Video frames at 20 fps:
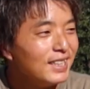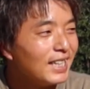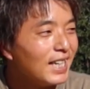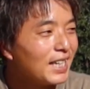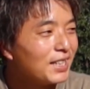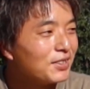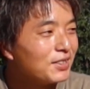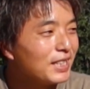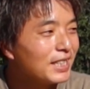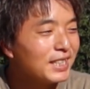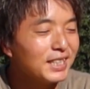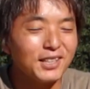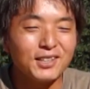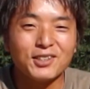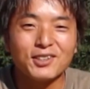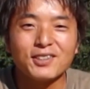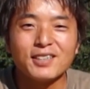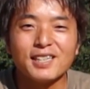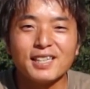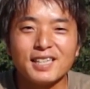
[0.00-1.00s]
あの、できて
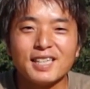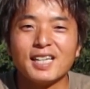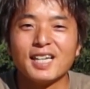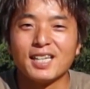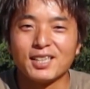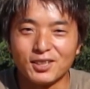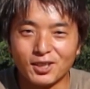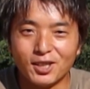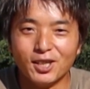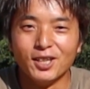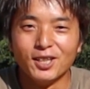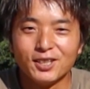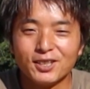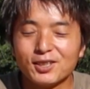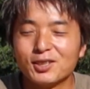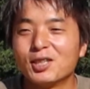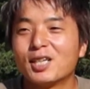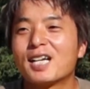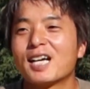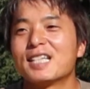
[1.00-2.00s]
るようでできてないと
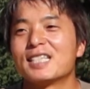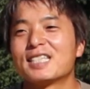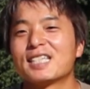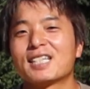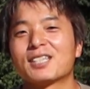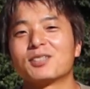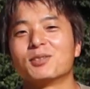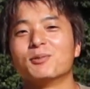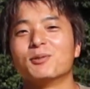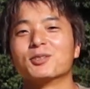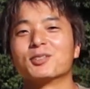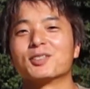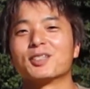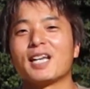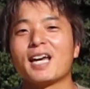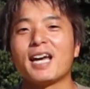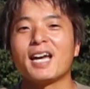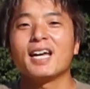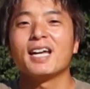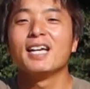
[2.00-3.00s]
いう感じだと思うの
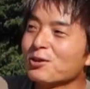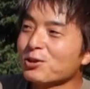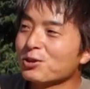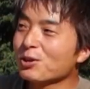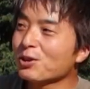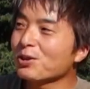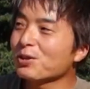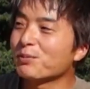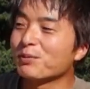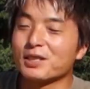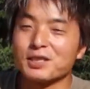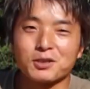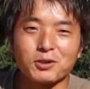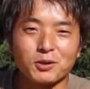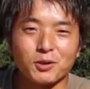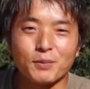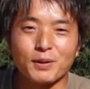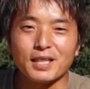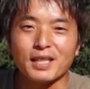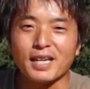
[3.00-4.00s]
で、コントロールもね、
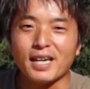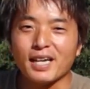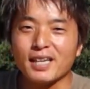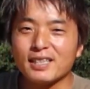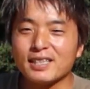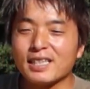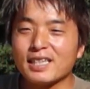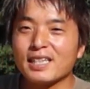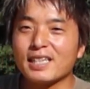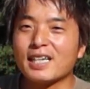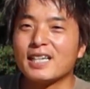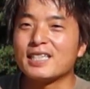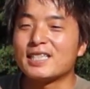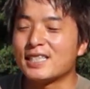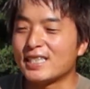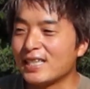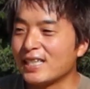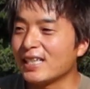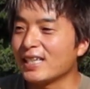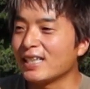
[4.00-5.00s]
そこまでできない
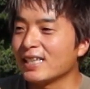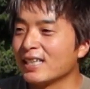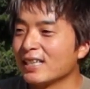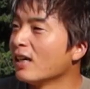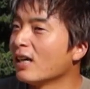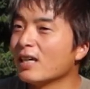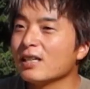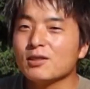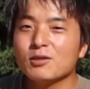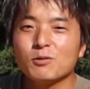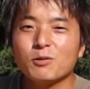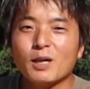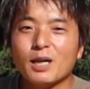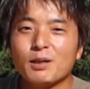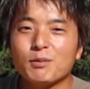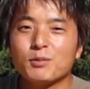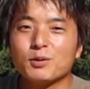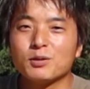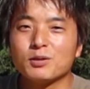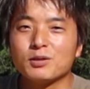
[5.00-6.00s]
し、
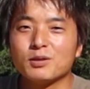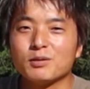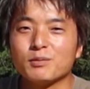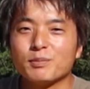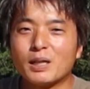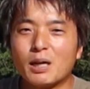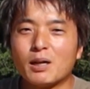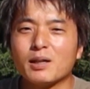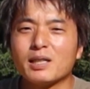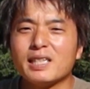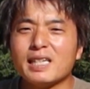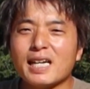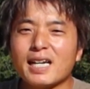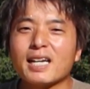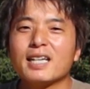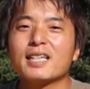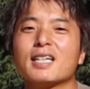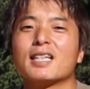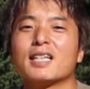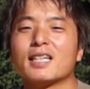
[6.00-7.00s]
ハングファイブ、まあ、リア
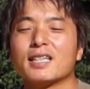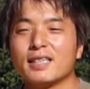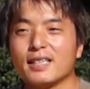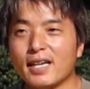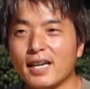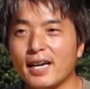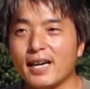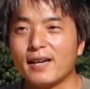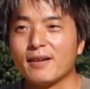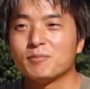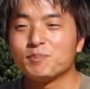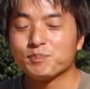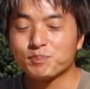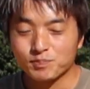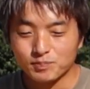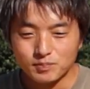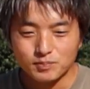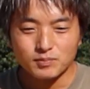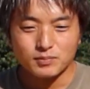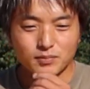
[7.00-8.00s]
ダーなんで、
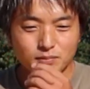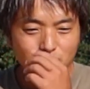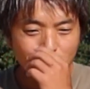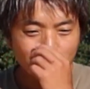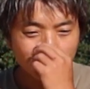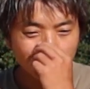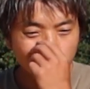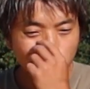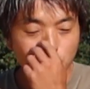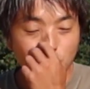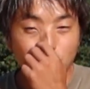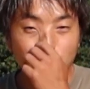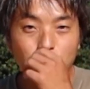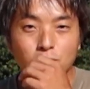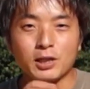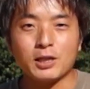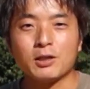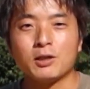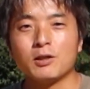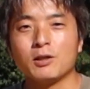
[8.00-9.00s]

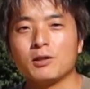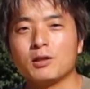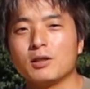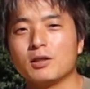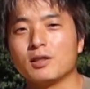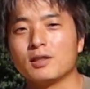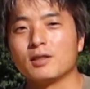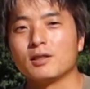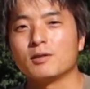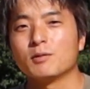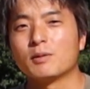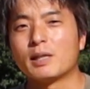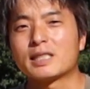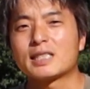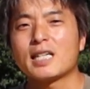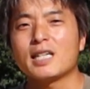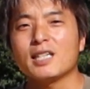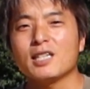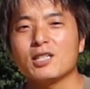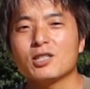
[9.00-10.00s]
フロントトリックは
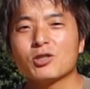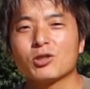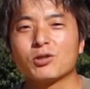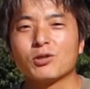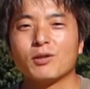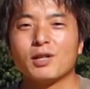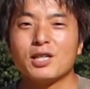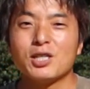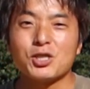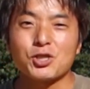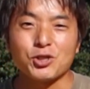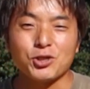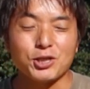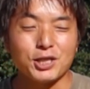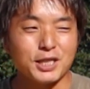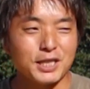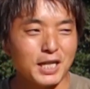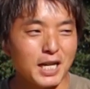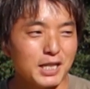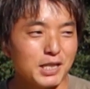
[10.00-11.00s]
最近ちょっと練習
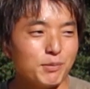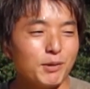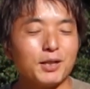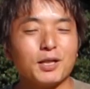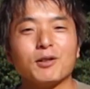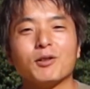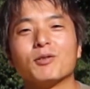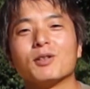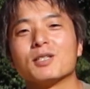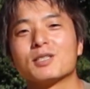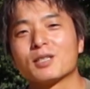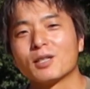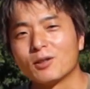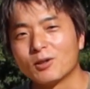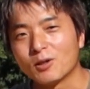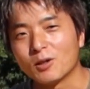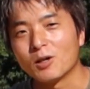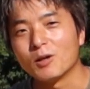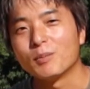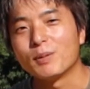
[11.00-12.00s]
し始めてるんですけ
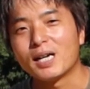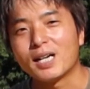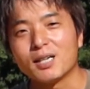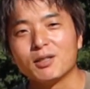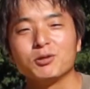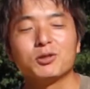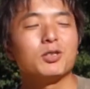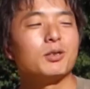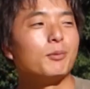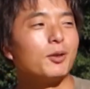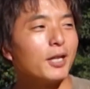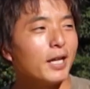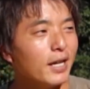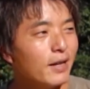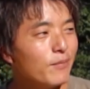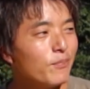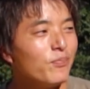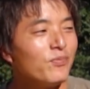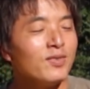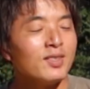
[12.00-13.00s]
ど、まあ、ハウトゥーも
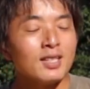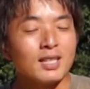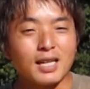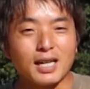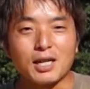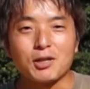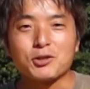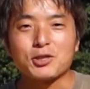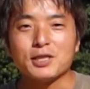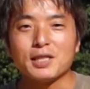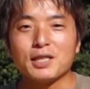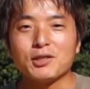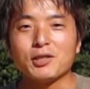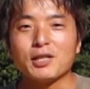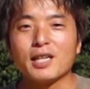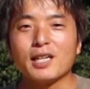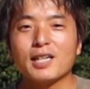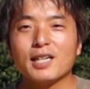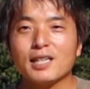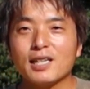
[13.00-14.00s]
ね、あの、しないと
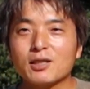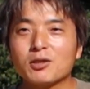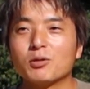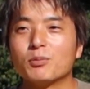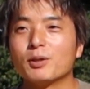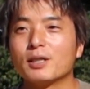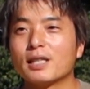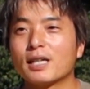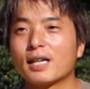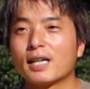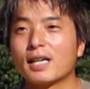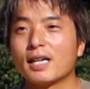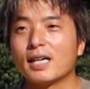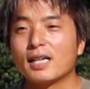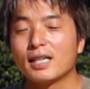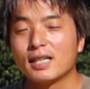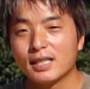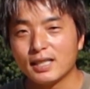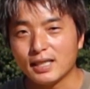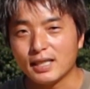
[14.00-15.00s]
いけないなと思いながら、
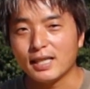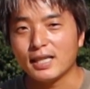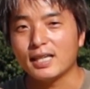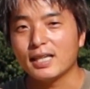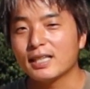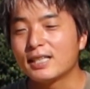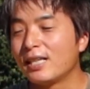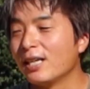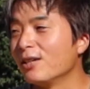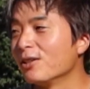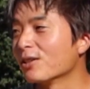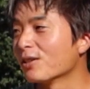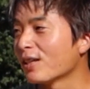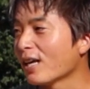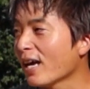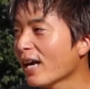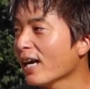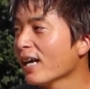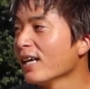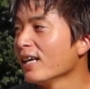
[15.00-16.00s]
えー、やってるの
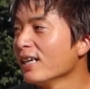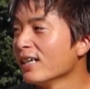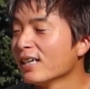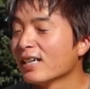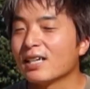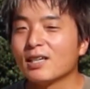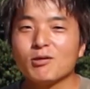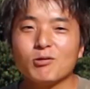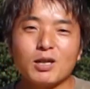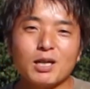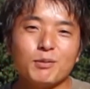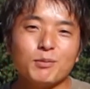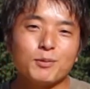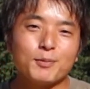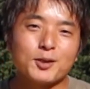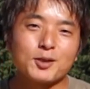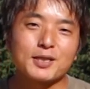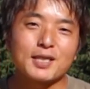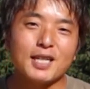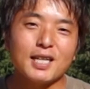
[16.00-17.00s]
で、アングファイブ
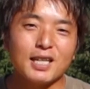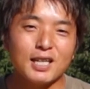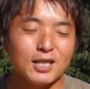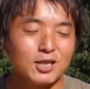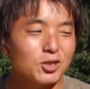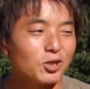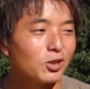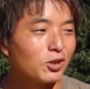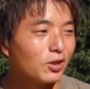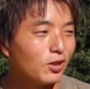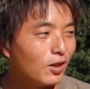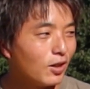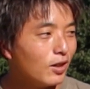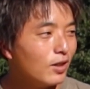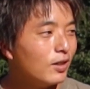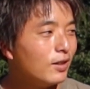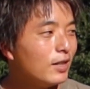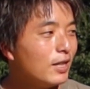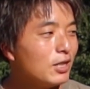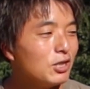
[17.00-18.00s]
も最近ちょっと
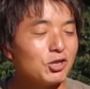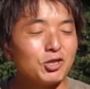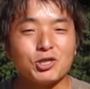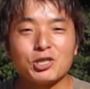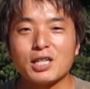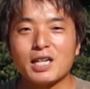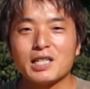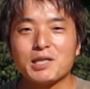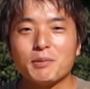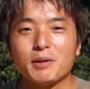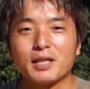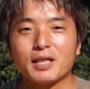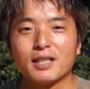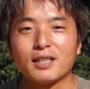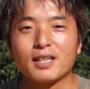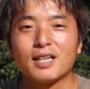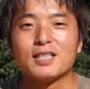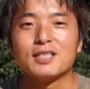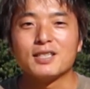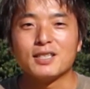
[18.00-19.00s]
練習し始めたっ
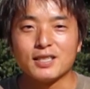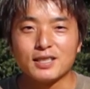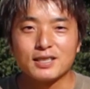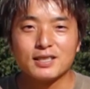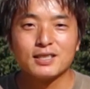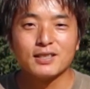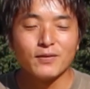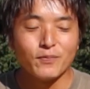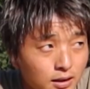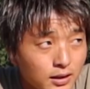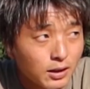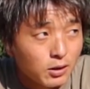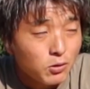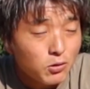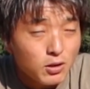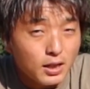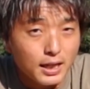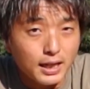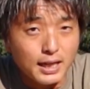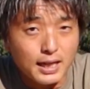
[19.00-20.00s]
て感じです。で、
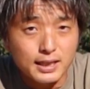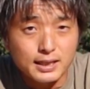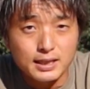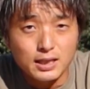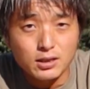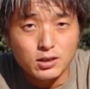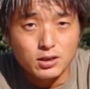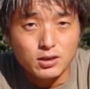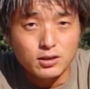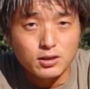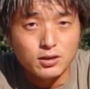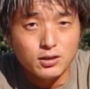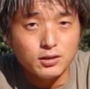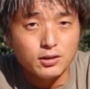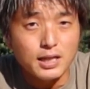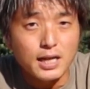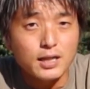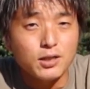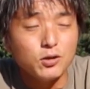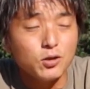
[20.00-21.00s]
今回解説す
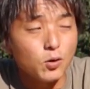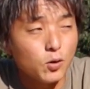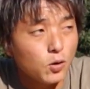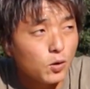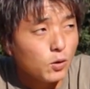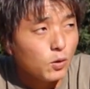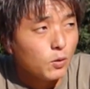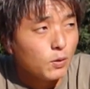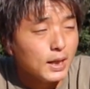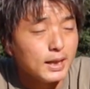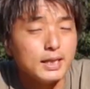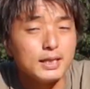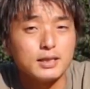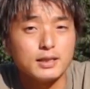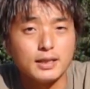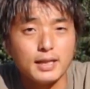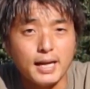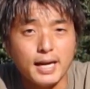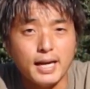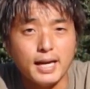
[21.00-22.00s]
る内容はで
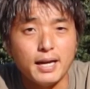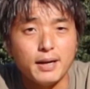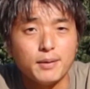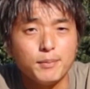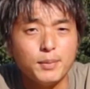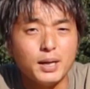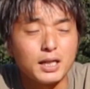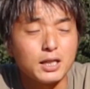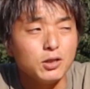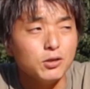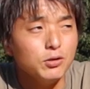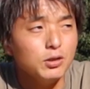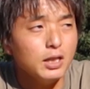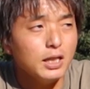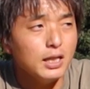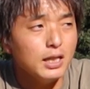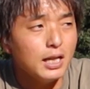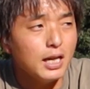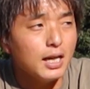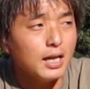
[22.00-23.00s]
すね、まあ基本
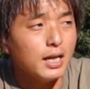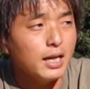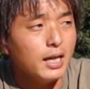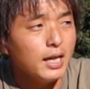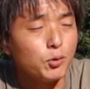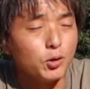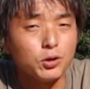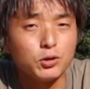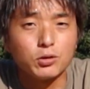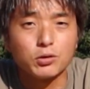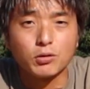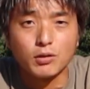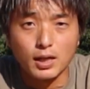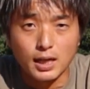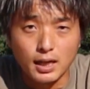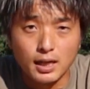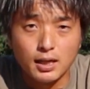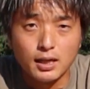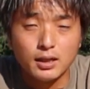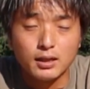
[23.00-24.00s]
的なポイントと
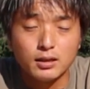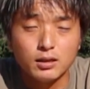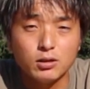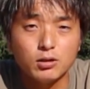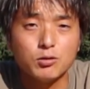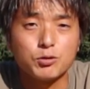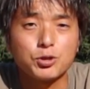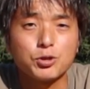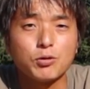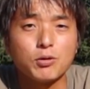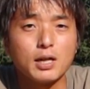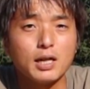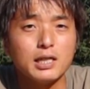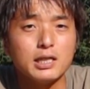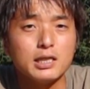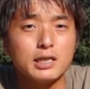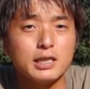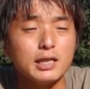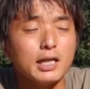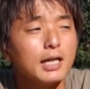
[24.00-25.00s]
かっていうのを紹
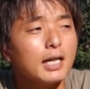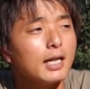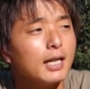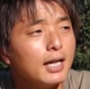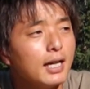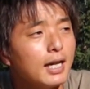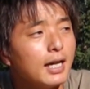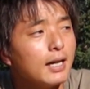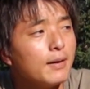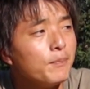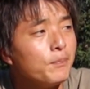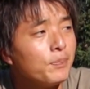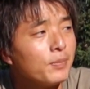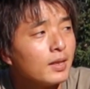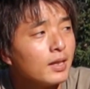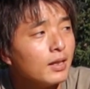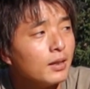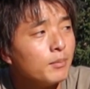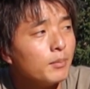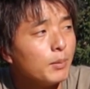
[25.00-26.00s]
介しながら、
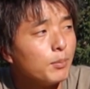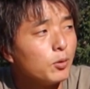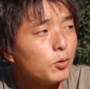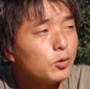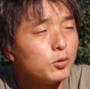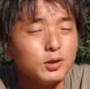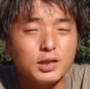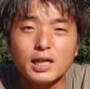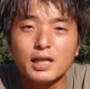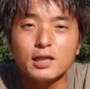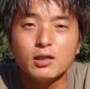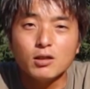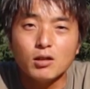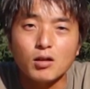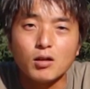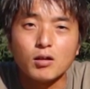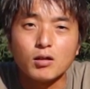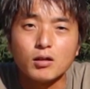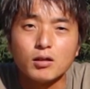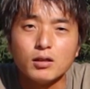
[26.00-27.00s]
まあ僕なり
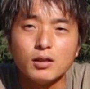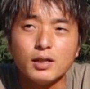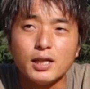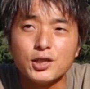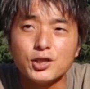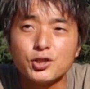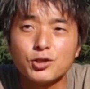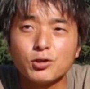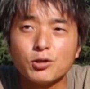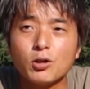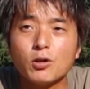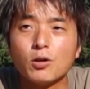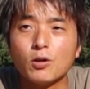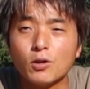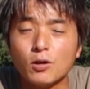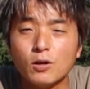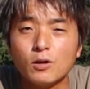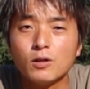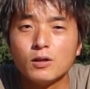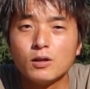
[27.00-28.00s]
の練習方法。